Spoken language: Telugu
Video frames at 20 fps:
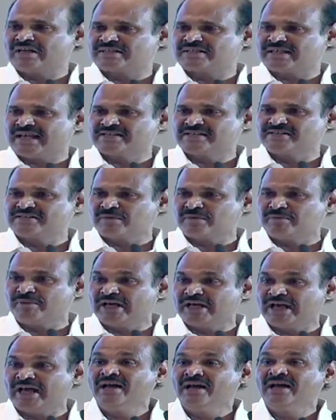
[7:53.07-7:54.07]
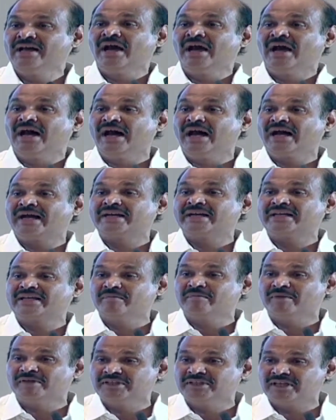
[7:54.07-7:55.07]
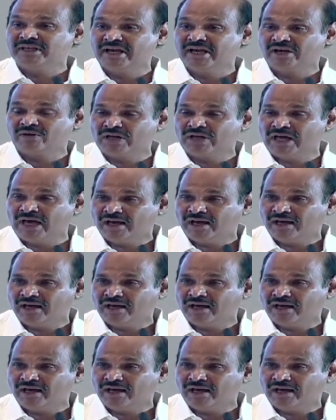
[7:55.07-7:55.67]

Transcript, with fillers: శాసనసభ్యుడిగా ఆఖరికి మంత్రిగా కూడా